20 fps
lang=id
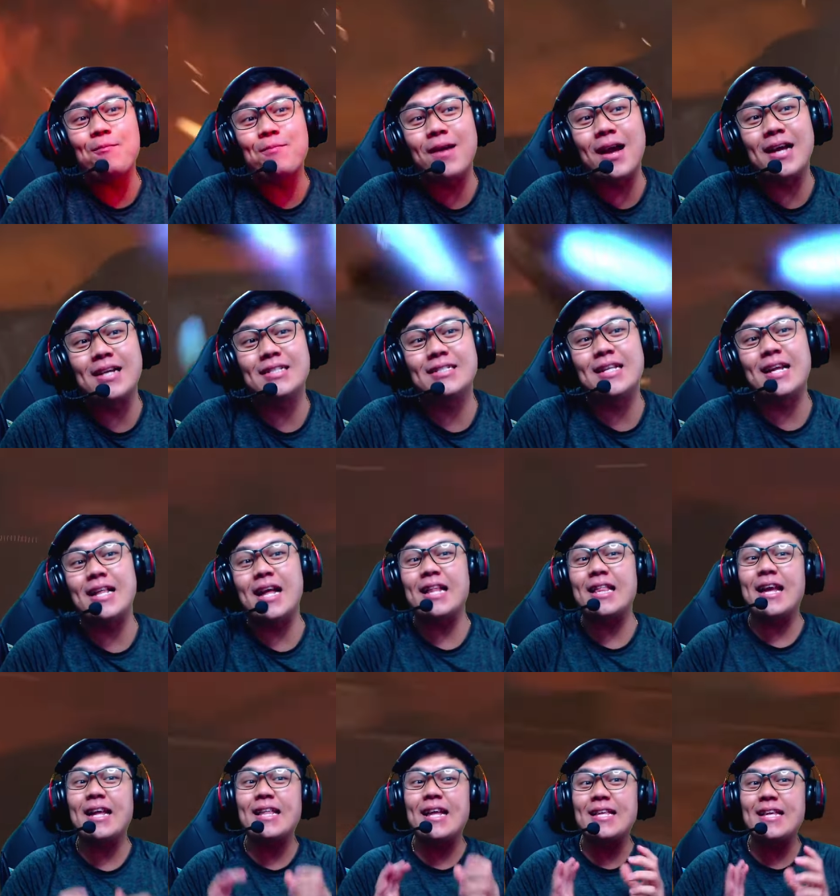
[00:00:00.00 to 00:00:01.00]
guys, dan ada
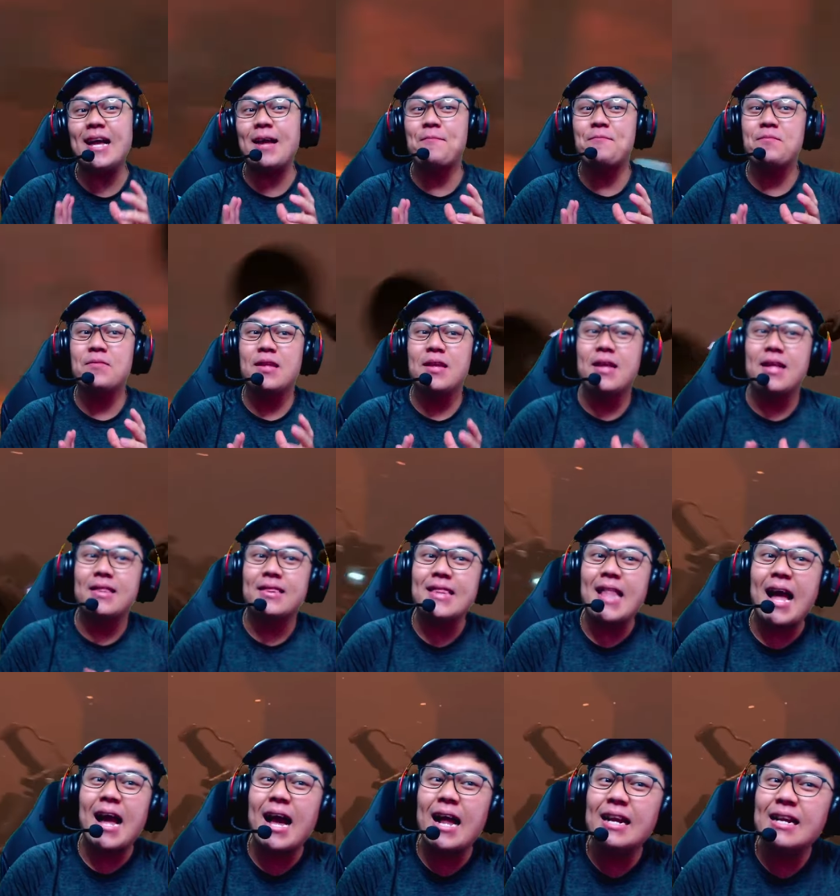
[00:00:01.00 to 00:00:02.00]
yang nanya
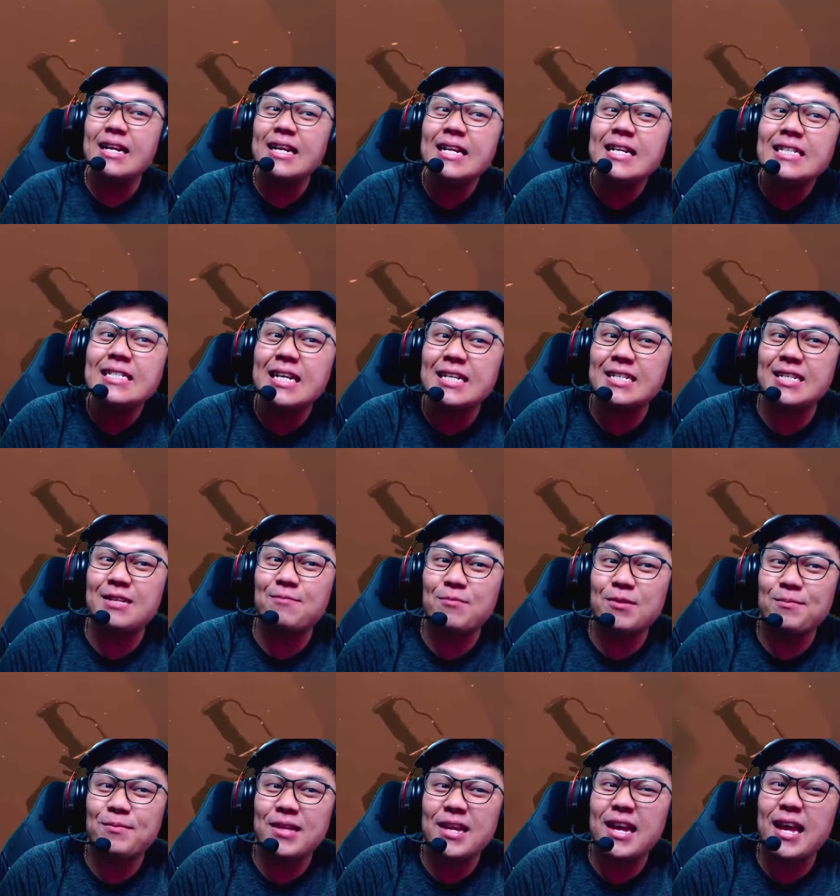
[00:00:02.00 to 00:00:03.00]
tanggal rilisnya sih
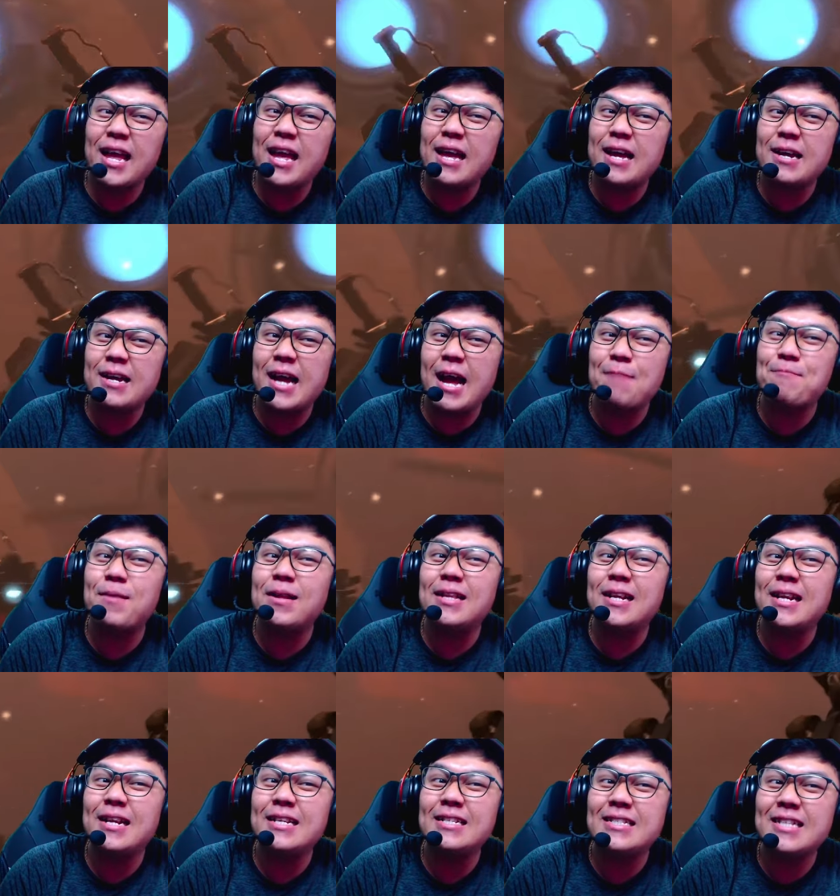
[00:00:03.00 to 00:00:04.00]
teman-teman. Ya. Kayak kapan
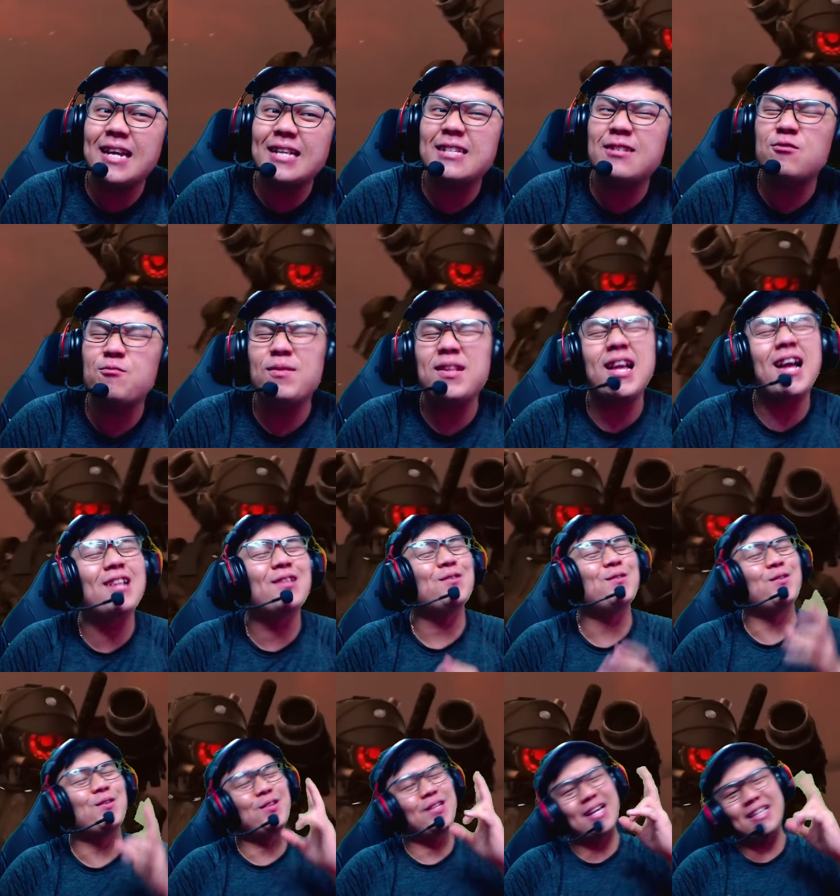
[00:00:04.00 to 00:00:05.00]
rilisnya cuman aduh,
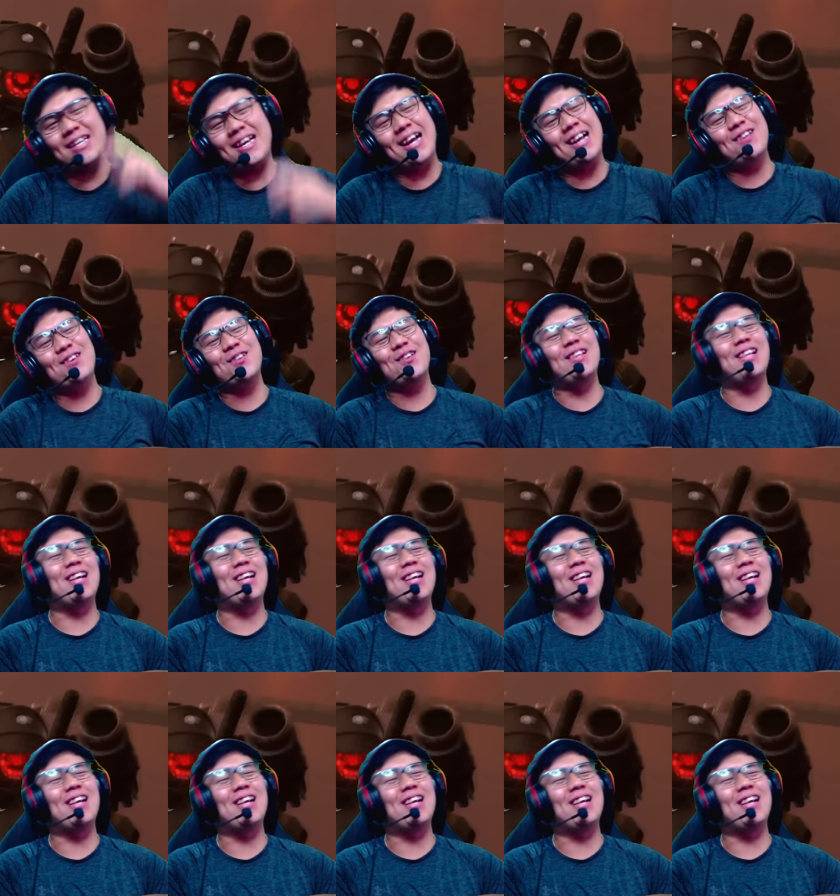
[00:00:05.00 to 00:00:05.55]
nanti kalian tonton lah